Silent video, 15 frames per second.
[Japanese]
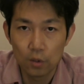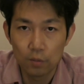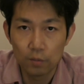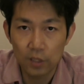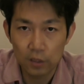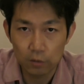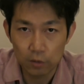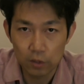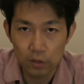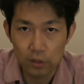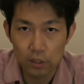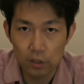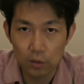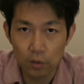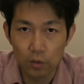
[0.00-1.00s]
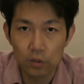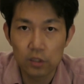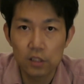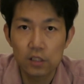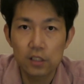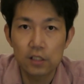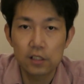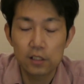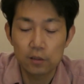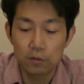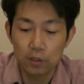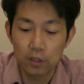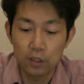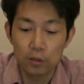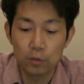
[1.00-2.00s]
マイクロ SD を認識してく
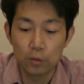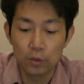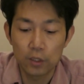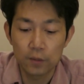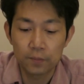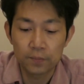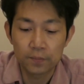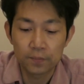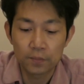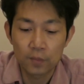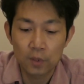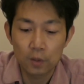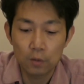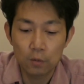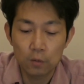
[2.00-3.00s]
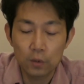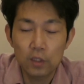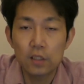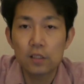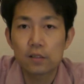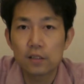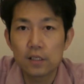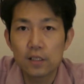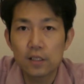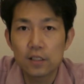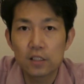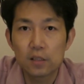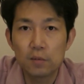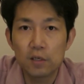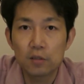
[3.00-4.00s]
れているので、これでですね
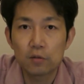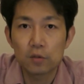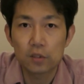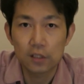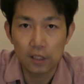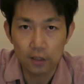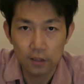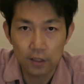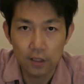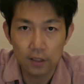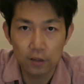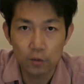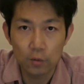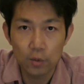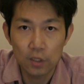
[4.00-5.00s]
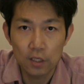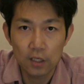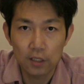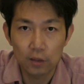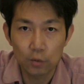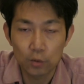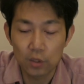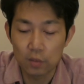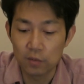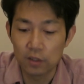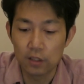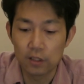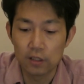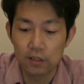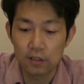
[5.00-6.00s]
しばらく使って動画なんか撮ってみ
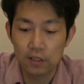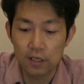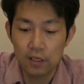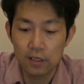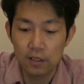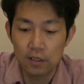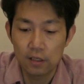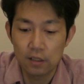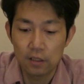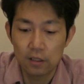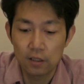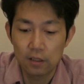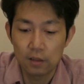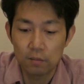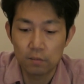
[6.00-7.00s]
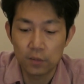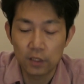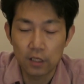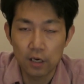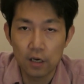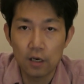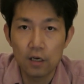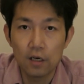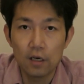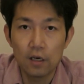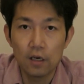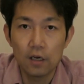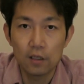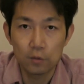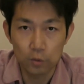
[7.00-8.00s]
てですね、また
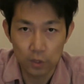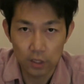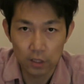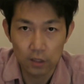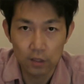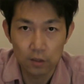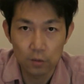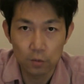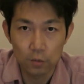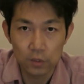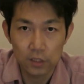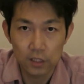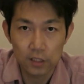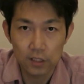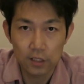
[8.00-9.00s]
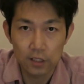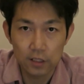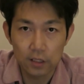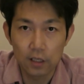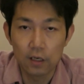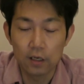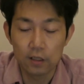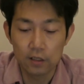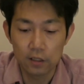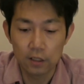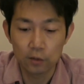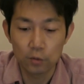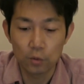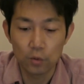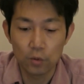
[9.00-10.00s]
後でお知らせできたらいい
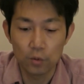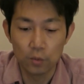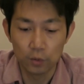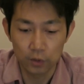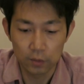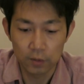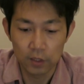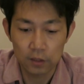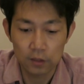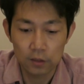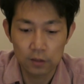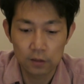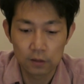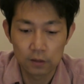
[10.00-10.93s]
なと思ってます。